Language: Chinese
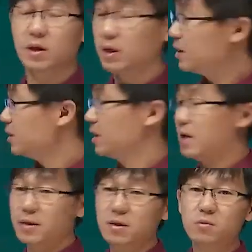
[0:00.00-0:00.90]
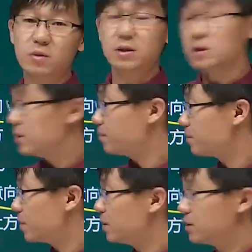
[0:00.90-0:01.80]
啊也谈到过一些
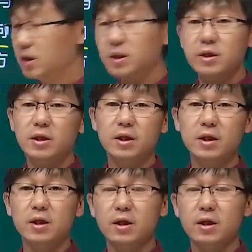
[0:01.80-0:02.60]
啊，整个这个